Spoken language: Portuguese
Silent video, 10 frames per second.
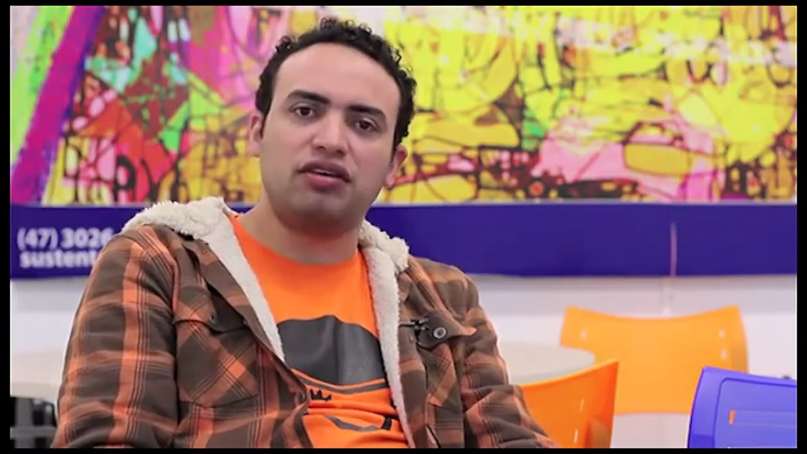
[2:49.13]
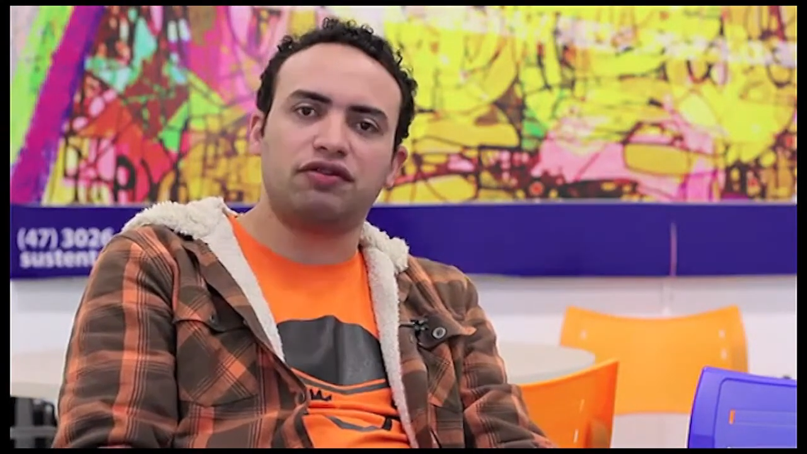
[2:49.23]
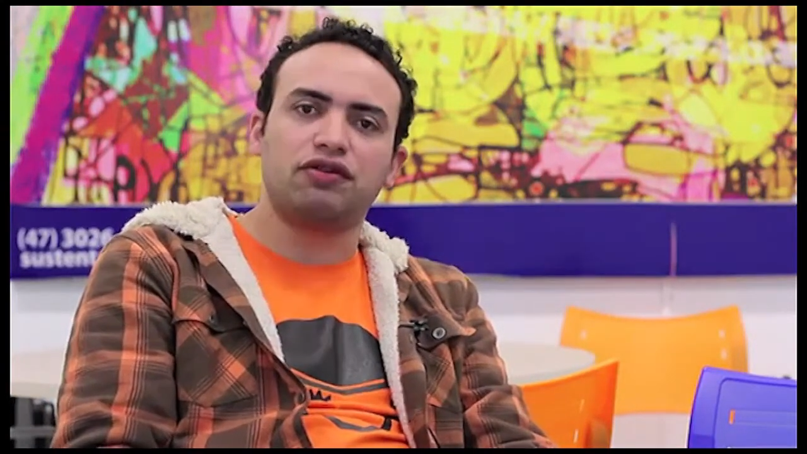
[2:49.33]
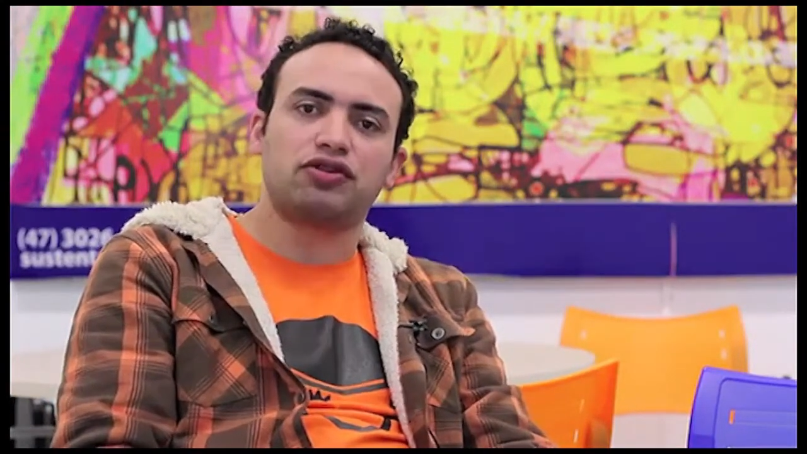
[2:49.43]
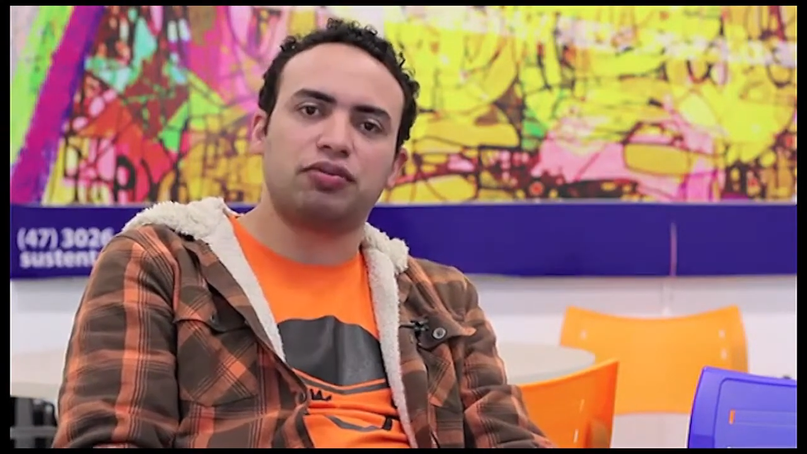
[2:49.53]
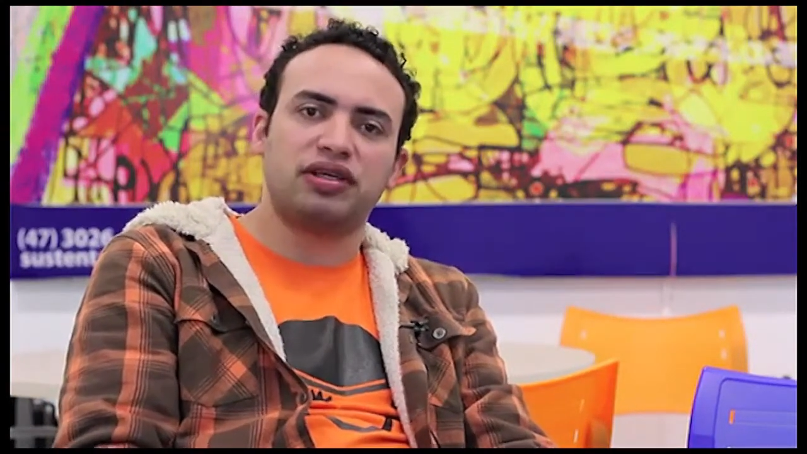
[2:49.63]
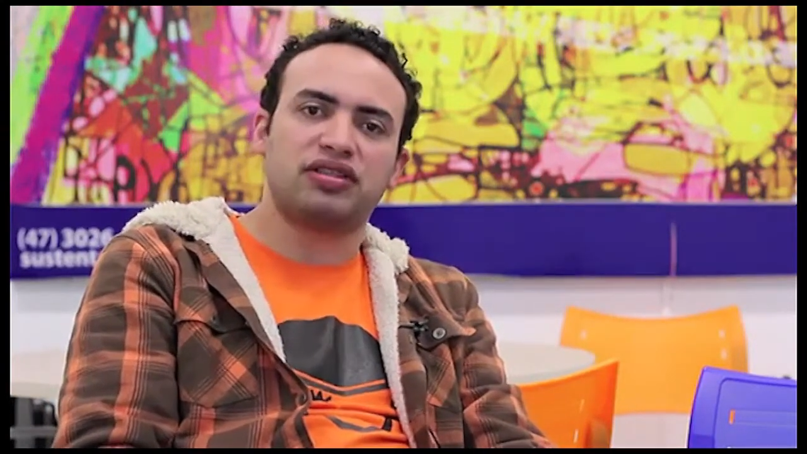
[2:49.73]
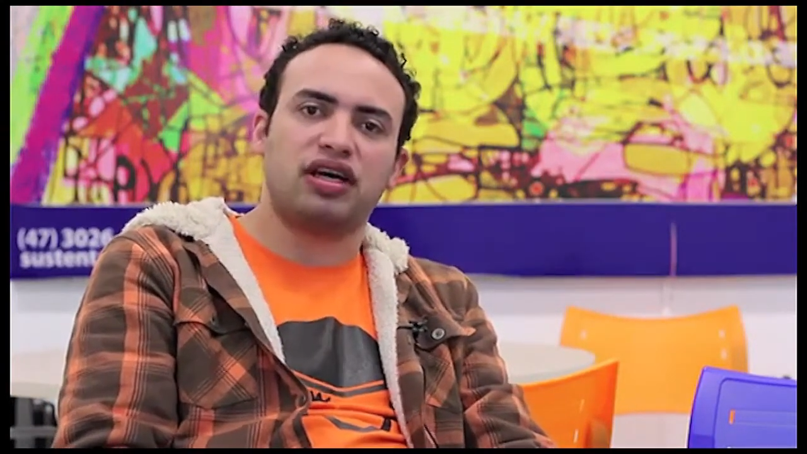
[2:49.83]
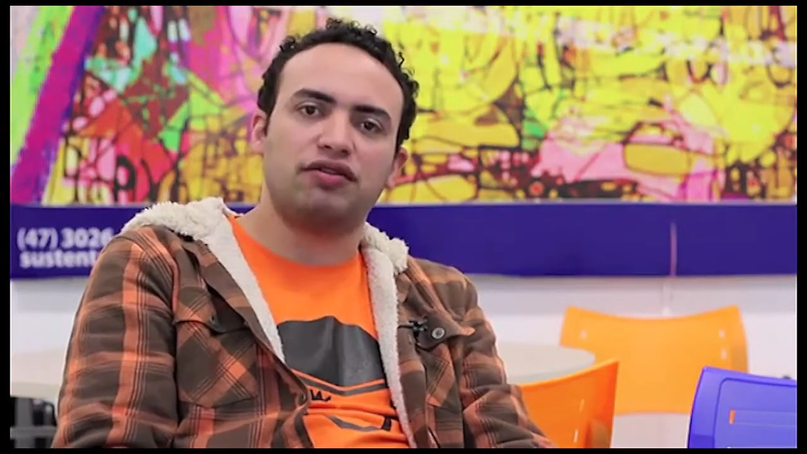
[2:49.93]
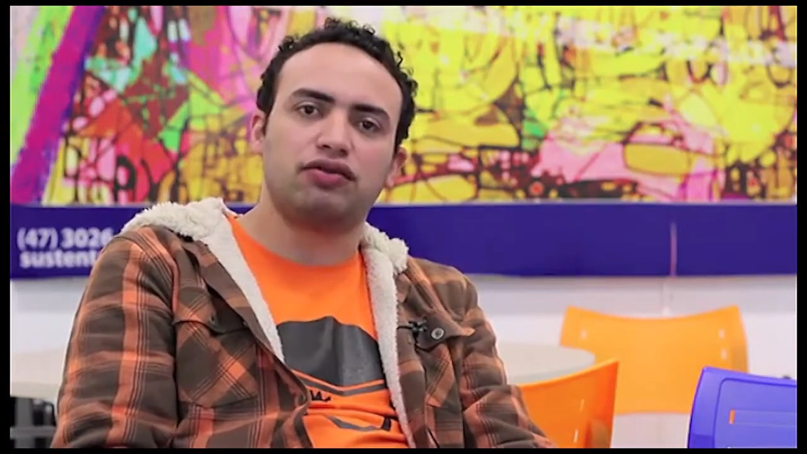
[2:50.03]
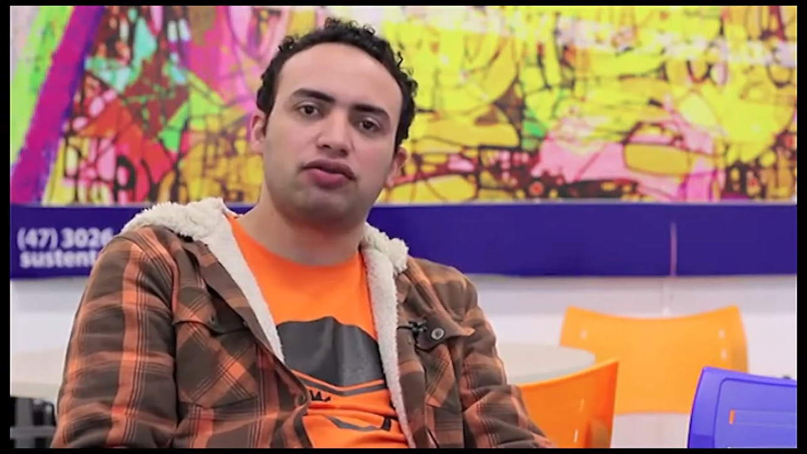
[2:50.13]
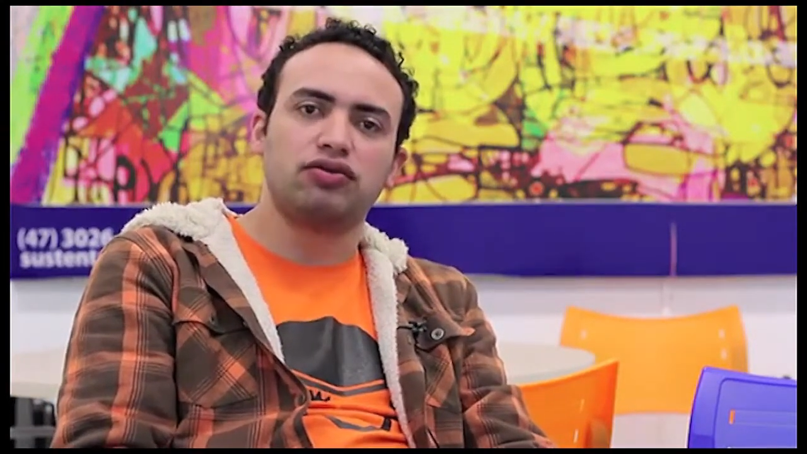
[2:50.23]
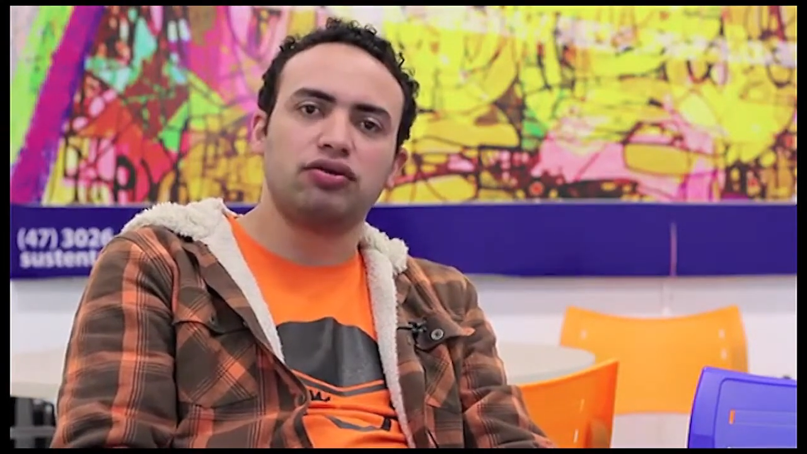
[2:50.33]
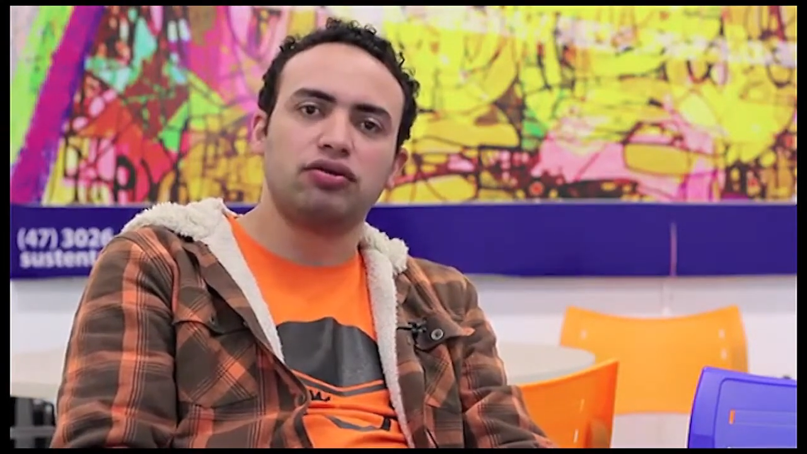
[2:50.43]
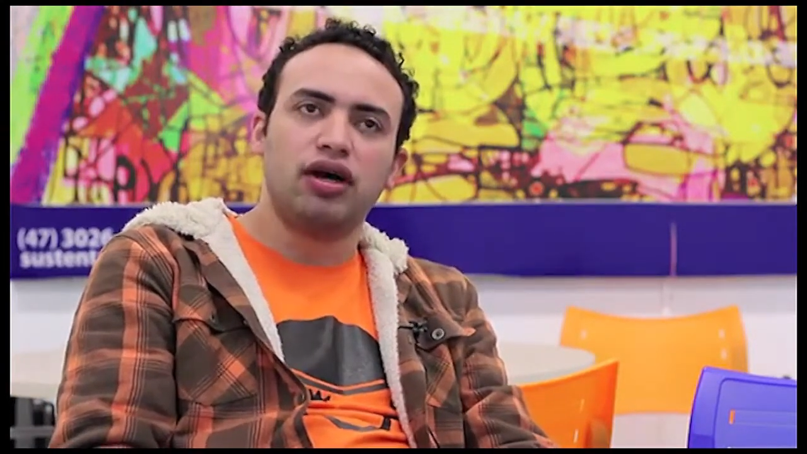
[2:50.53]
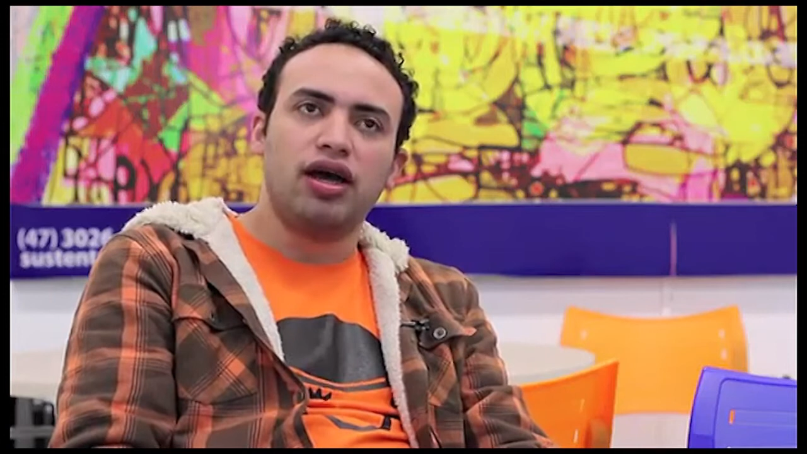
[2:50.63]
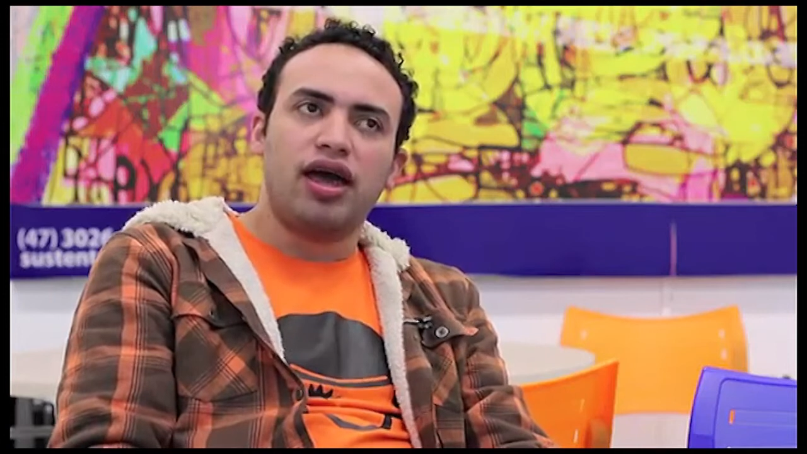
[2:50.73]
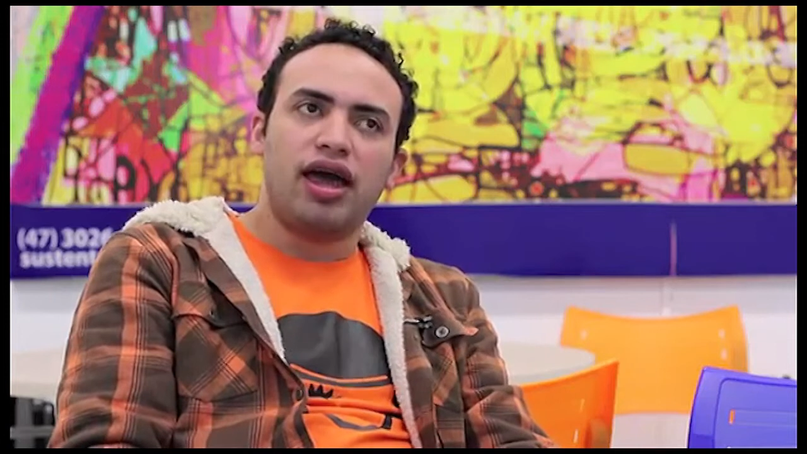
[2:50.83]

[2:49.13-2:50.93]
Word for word: em future, pensar em futuro,